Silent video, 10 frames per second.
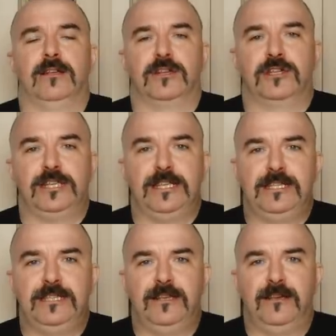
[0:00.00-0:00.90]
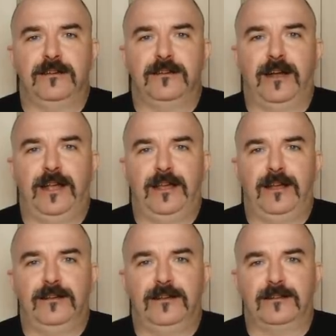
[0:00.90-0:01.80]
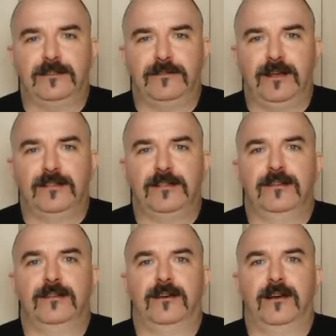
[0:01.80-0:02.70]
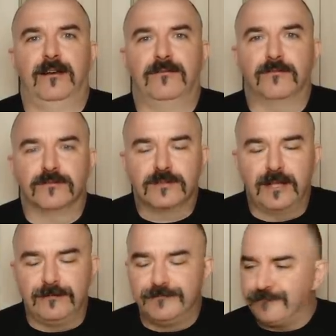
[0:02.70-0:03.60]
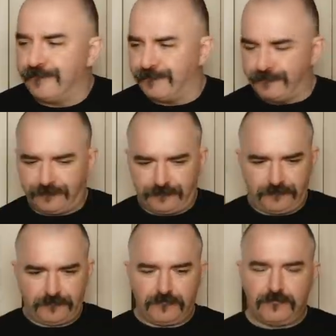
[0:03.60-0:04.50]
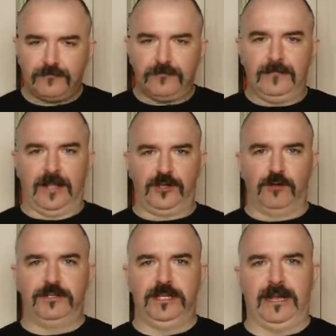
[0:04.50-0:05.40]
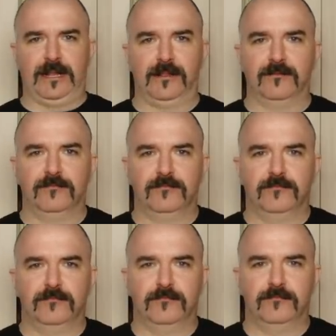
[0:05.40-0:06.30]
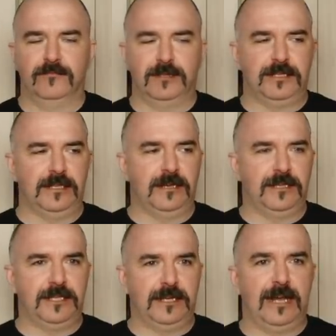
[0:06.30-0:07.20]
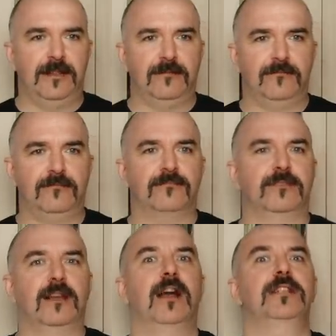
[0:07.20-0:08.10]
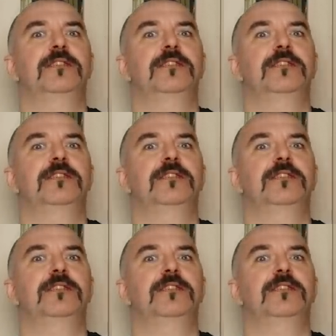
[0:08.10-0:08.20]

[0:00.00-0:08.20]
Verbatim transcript: жизни Гая Октавиана Августа. О чем сериал? Сериал да, о